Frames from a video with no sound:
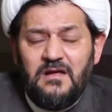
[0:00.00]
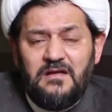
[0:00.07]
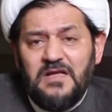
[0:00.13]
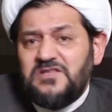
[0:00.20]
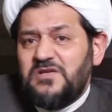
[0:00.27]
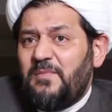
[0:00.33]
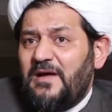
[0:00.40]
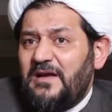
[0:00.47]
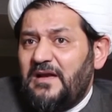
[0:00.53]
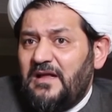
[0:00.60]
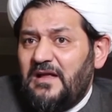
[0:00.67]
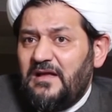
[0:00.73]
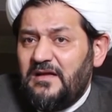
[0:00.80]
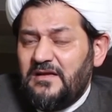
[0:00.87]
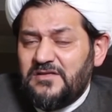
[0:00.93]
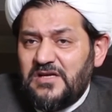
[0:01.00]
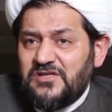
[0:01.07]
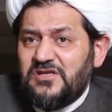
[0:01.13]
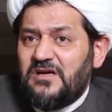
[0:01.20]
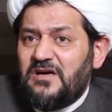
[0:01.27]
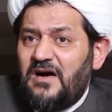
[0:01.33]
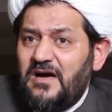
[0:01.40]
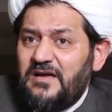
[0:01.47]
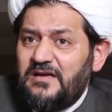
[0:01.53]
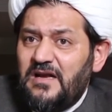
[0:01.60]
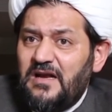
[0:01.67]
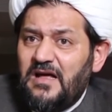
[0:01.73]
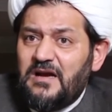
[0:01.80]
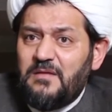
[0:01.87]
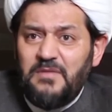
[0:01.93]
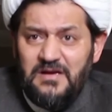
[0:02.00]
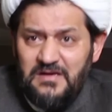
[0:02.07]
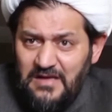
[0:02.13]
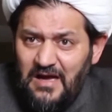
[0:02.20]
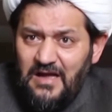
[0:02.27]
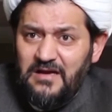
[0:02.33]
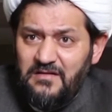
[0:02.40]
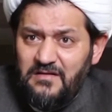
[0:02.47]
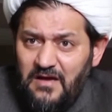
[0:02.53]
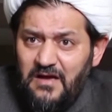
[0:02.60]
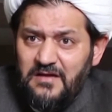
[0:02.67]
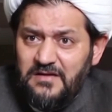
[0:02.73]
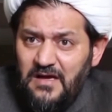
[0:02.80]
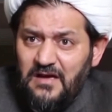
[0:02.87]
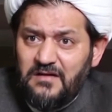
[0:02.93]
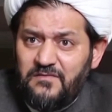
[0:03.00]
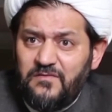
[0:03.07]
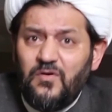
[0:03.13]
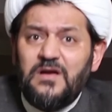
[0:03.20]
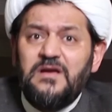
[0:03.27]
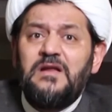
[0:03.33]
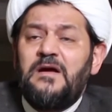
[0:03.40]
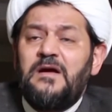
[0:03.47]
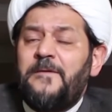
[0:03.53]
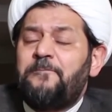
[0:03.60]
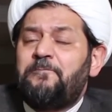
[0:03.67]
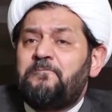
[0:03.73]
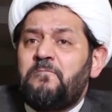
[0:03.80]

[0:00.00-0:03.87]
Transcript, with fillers: يجب على أشقائنا العرب أن يعلي أن يعرفوا أن